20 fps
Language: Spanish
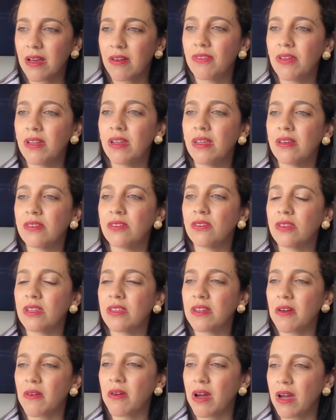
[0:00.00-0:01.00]
afiliación
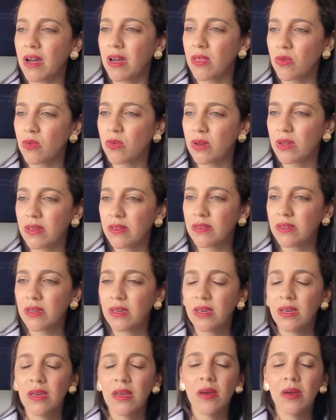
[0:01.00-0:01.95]
de trabajadores,